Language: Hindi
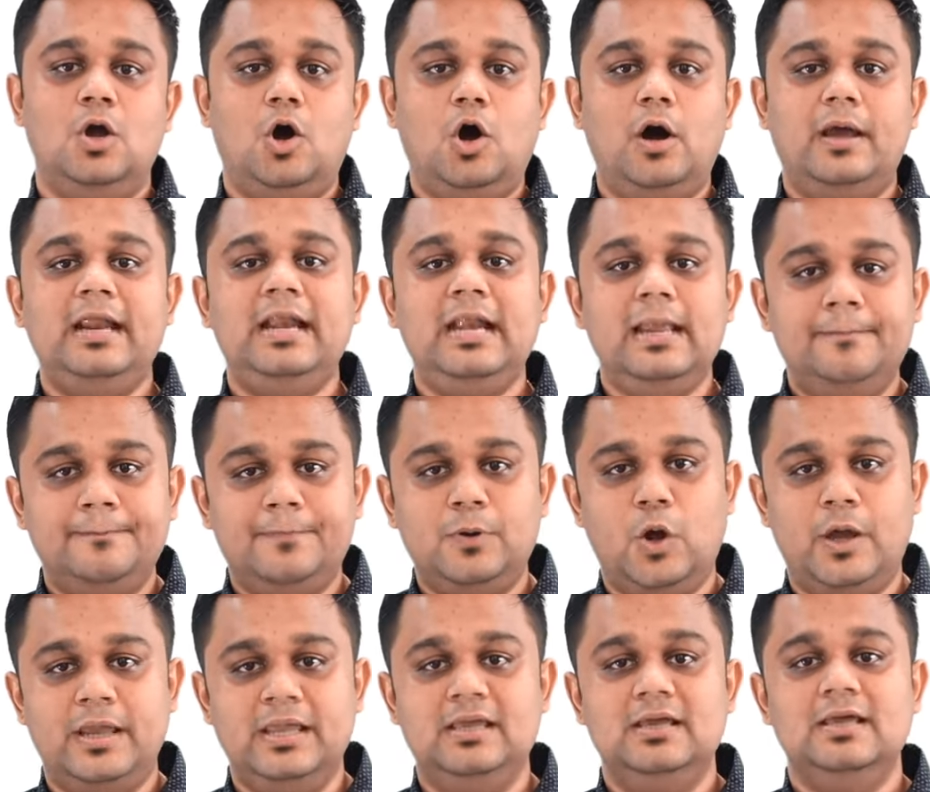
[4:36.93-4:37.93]
और एन
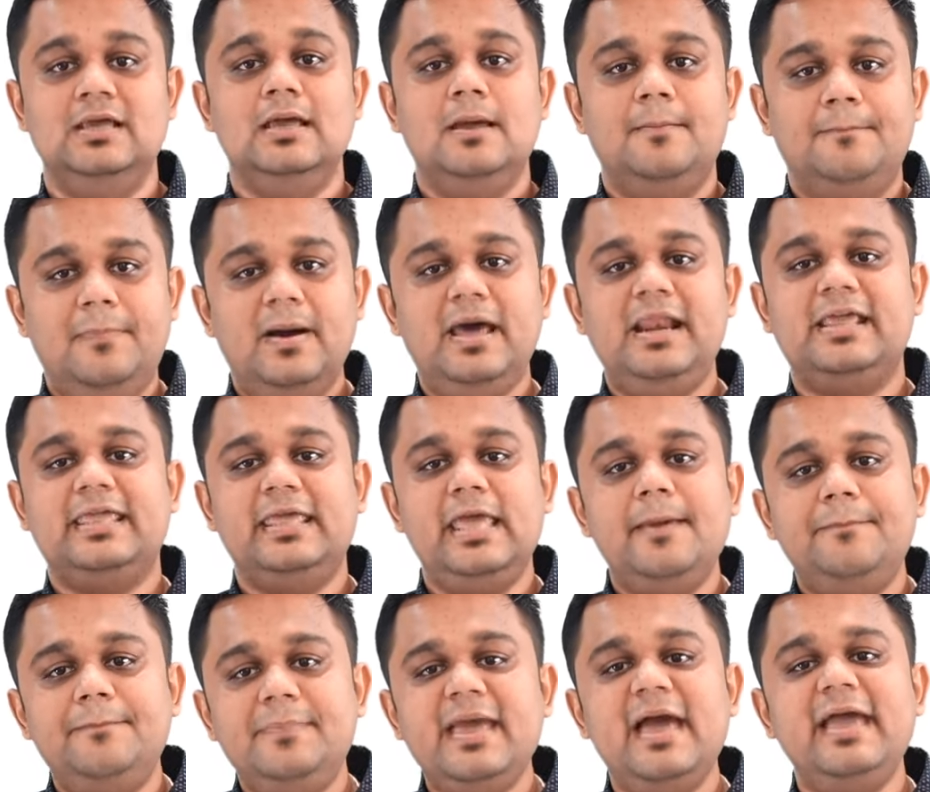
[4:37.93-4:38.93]
एम्प्लॉय पर के
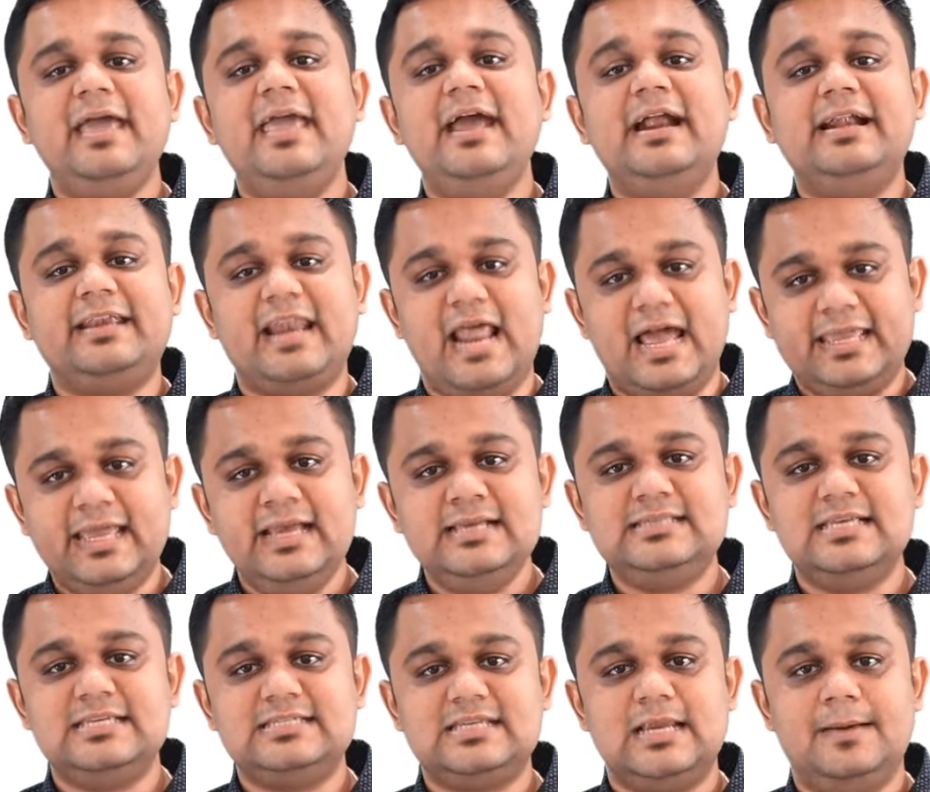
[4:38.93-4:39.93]
एक ट्रैकिंग
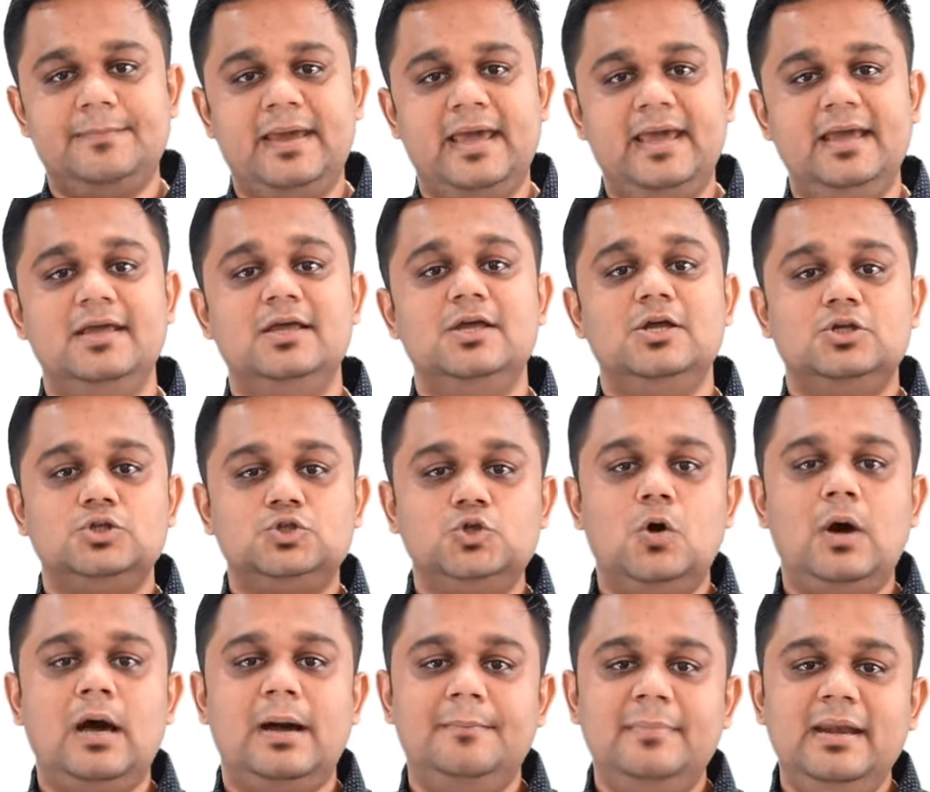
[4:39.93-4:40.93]
सिस्टम है
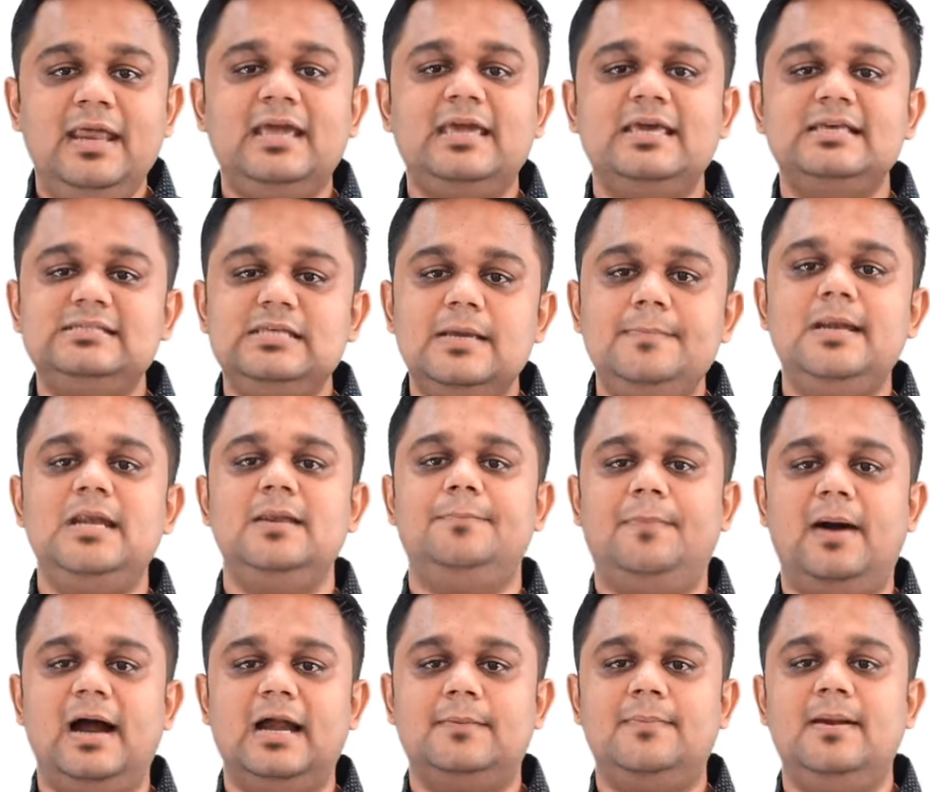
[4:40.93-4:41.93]
जो हमने किसी भी
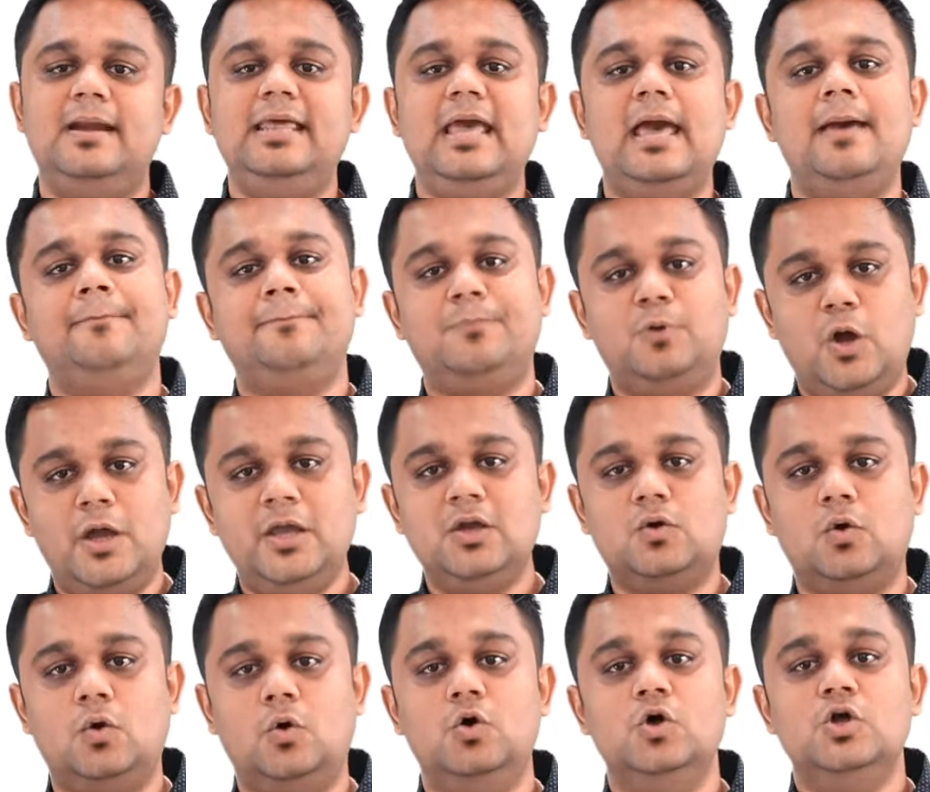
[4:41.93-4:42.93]
डिपार्टमेंट या एम्प्लॉय
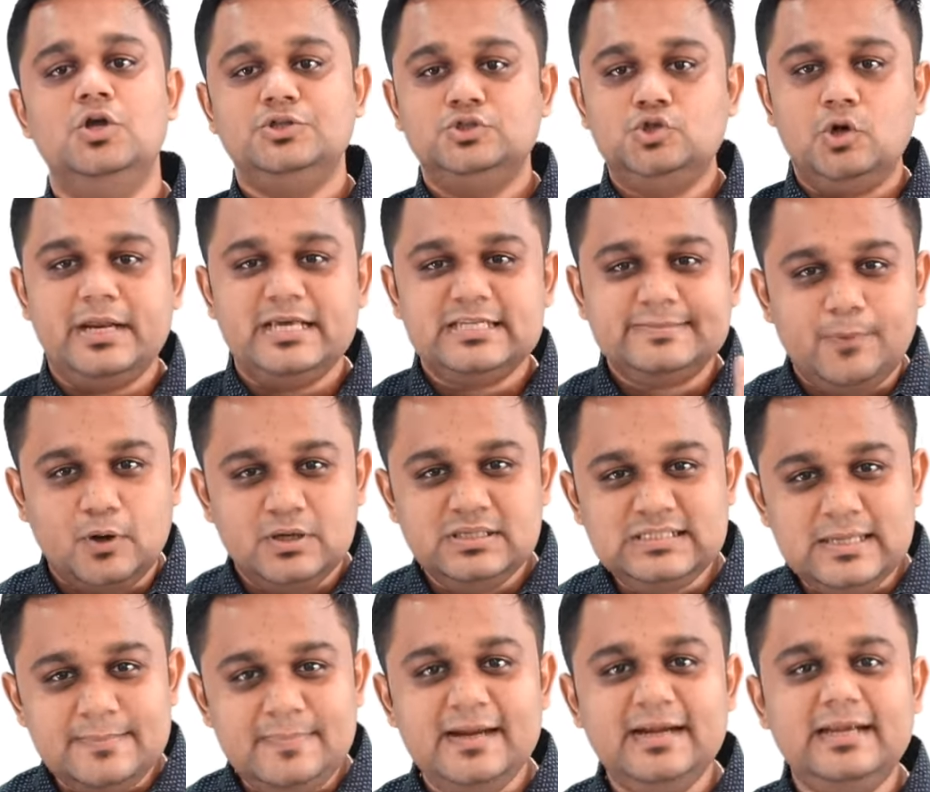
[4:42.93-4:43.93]
को जो
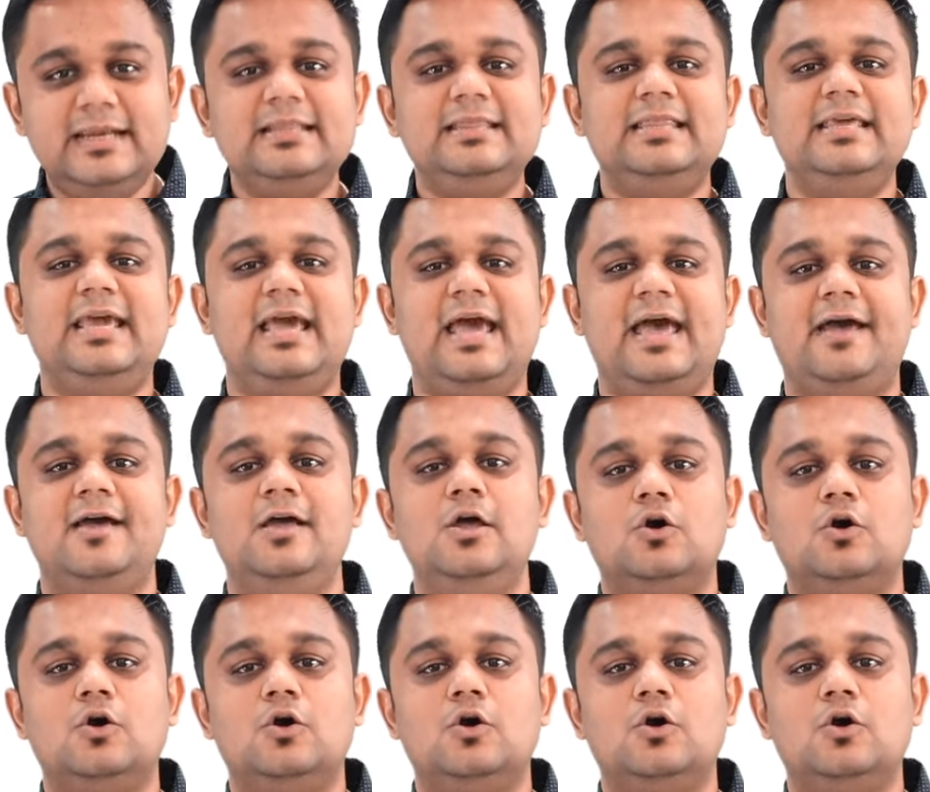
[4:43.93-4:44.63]
रेस्पॉन्सिबिलिटी दी है